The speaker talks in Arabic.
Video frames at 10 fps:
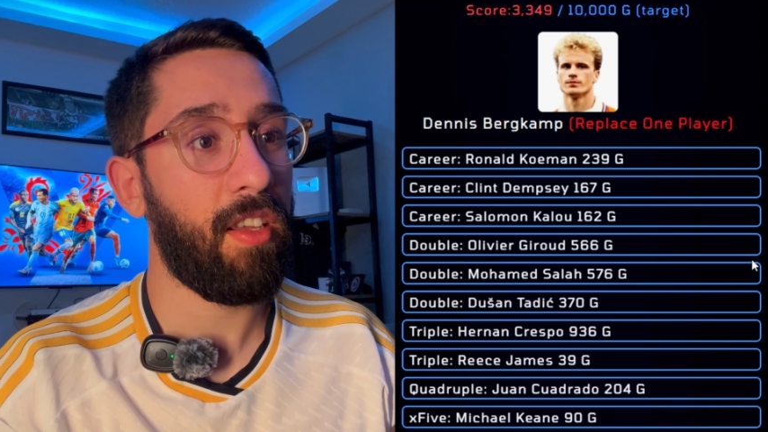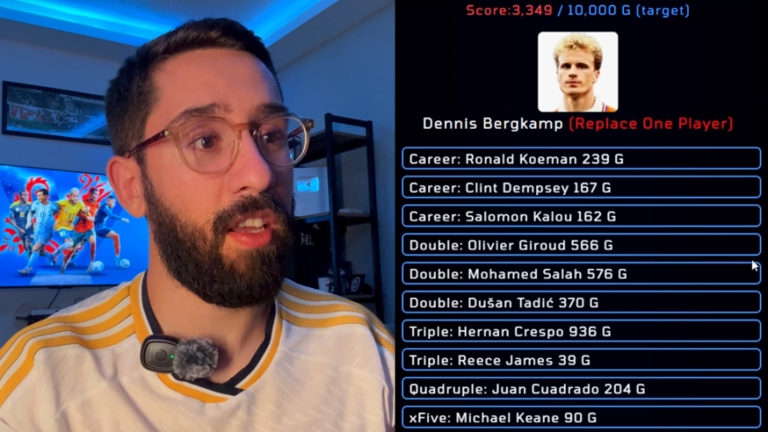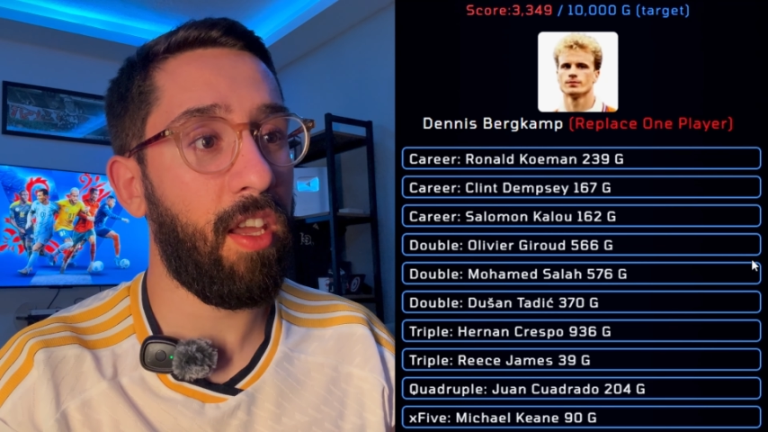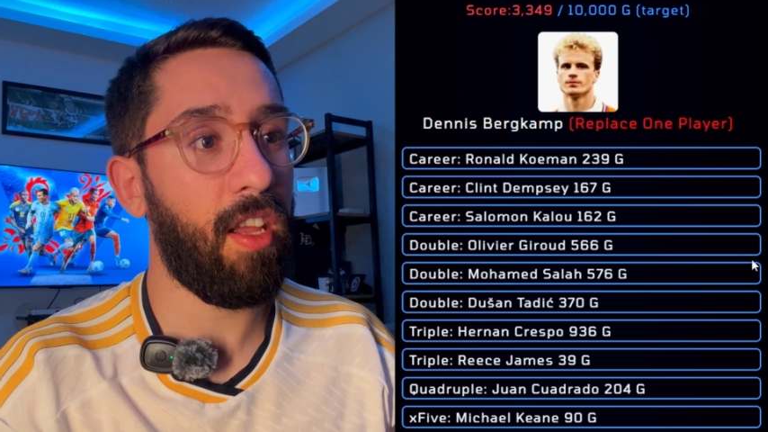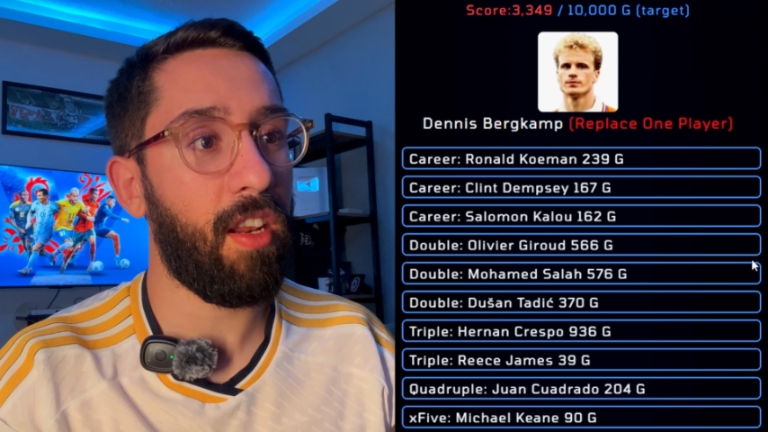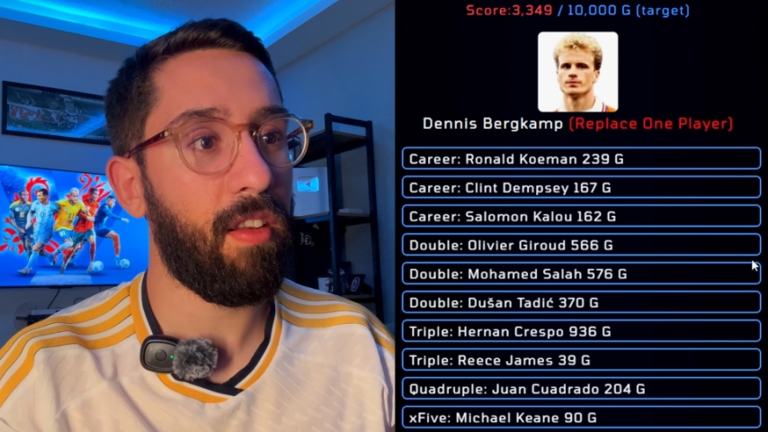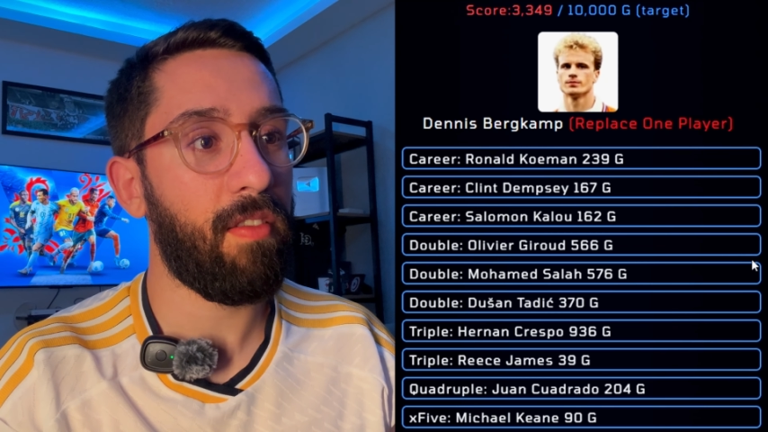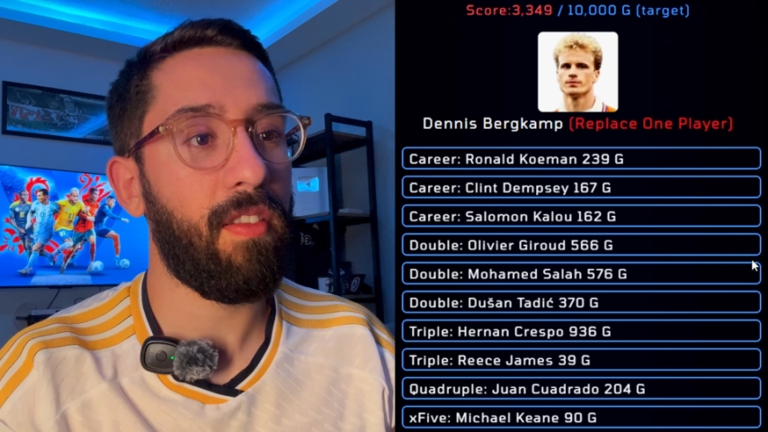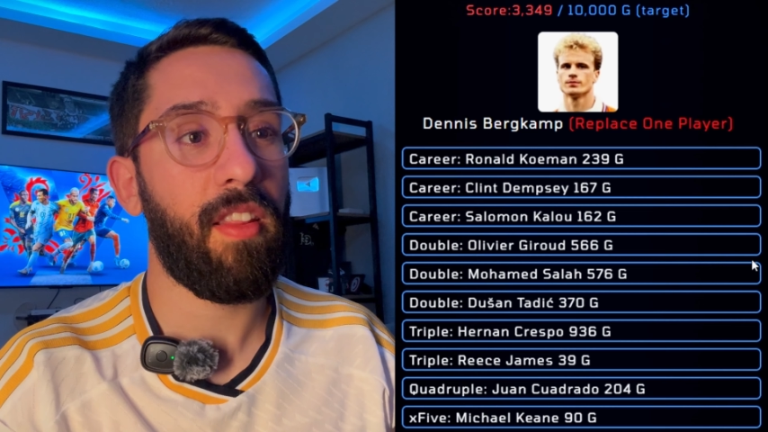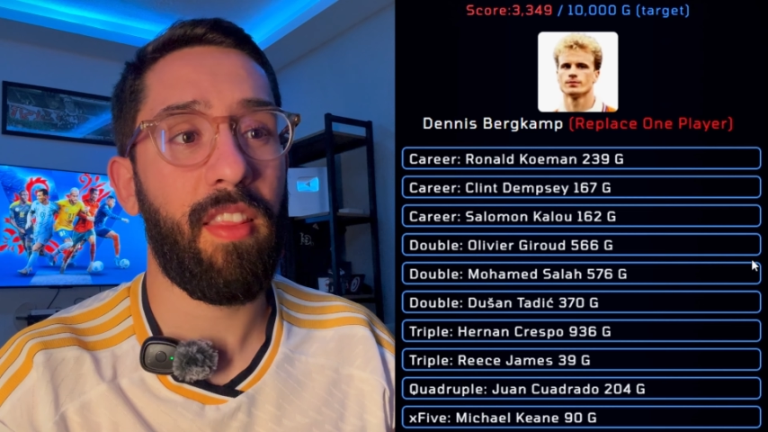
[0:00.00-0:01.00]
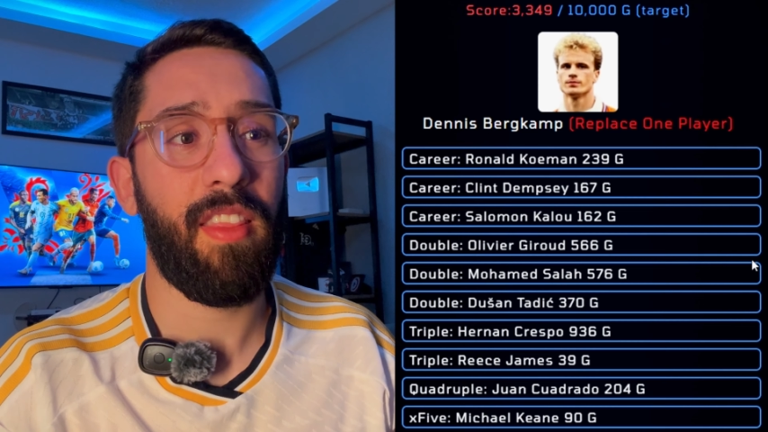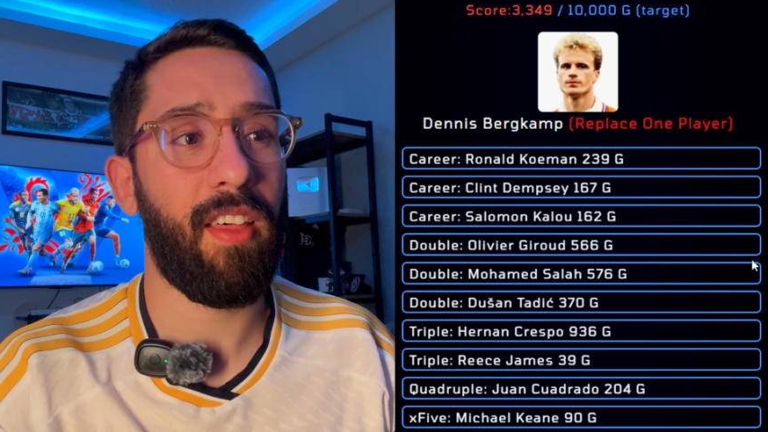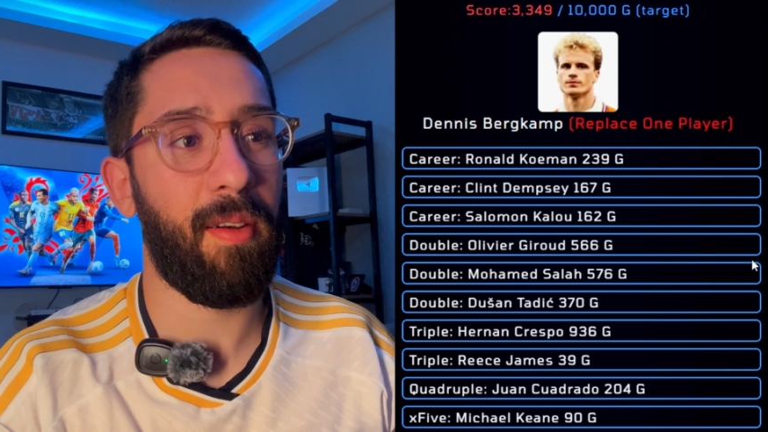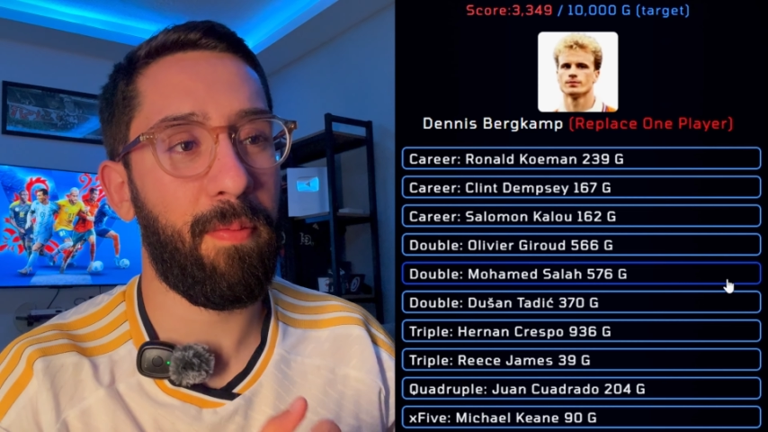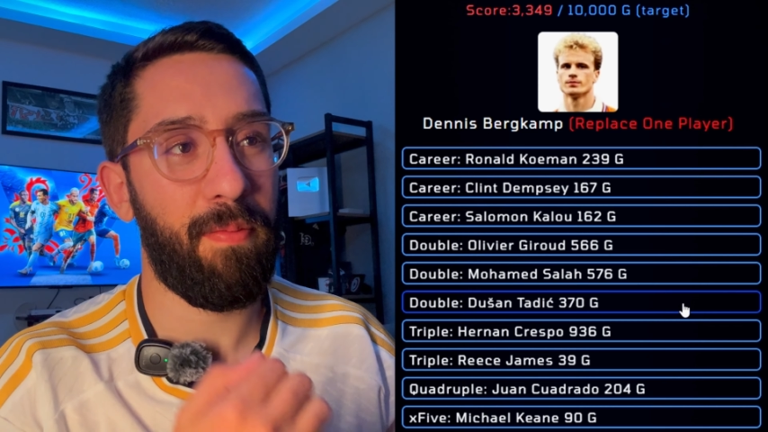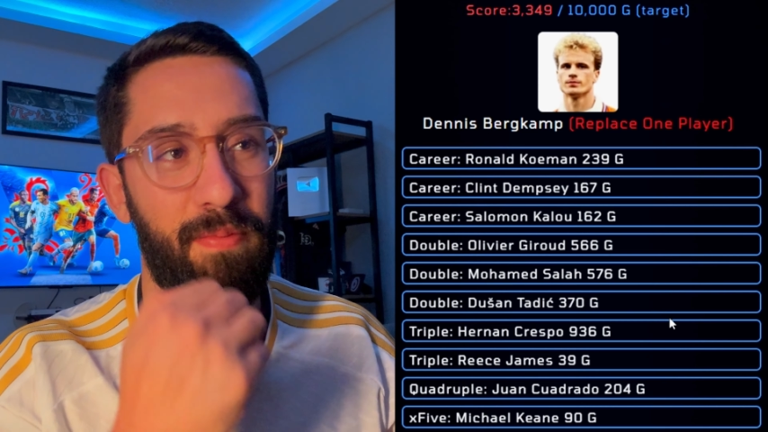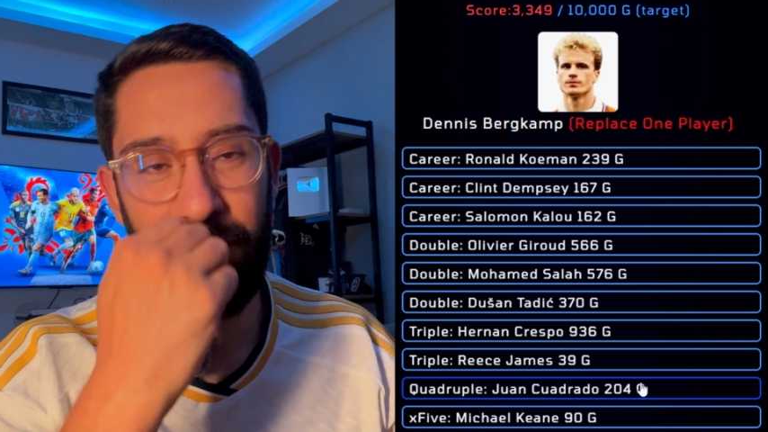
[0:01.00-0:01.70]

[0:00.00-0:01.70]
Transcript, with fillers: كين ضرب